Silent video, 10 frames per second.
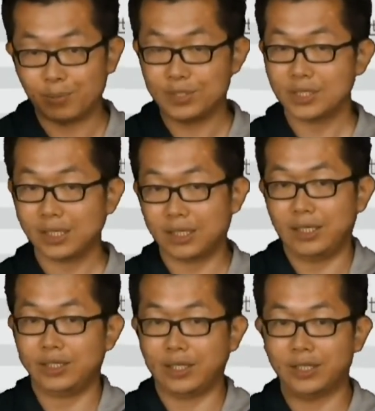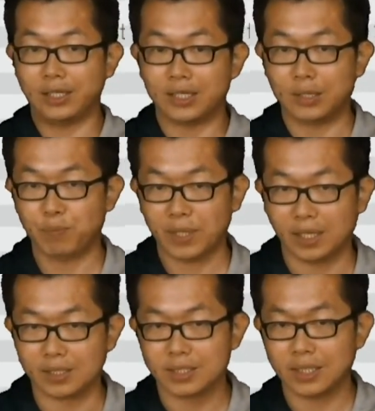不是那个一点点的一
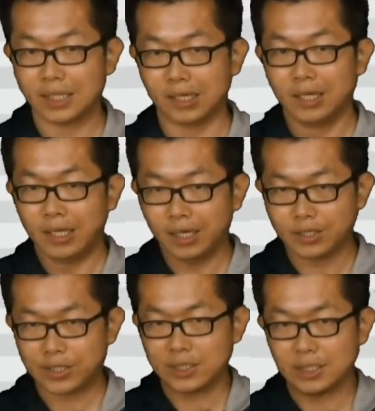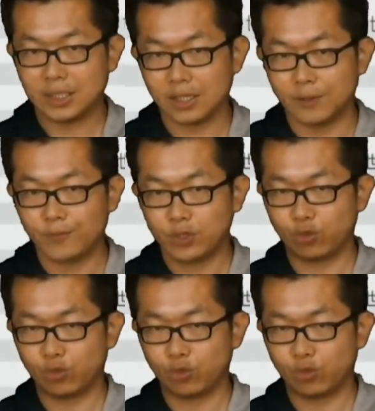倍，是那个二十亿的